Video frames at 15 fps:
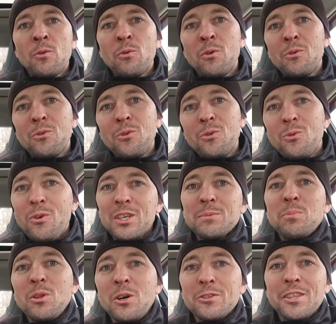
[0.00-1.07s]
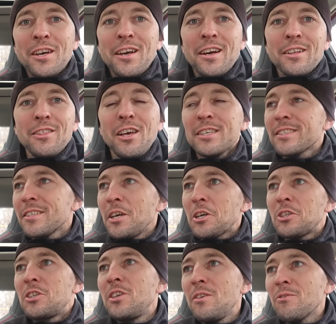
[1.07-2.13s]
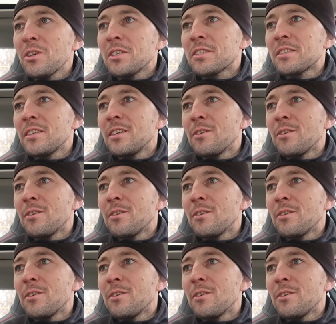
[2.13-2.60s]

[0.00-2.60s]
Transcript: у, у вас была такая классная активность,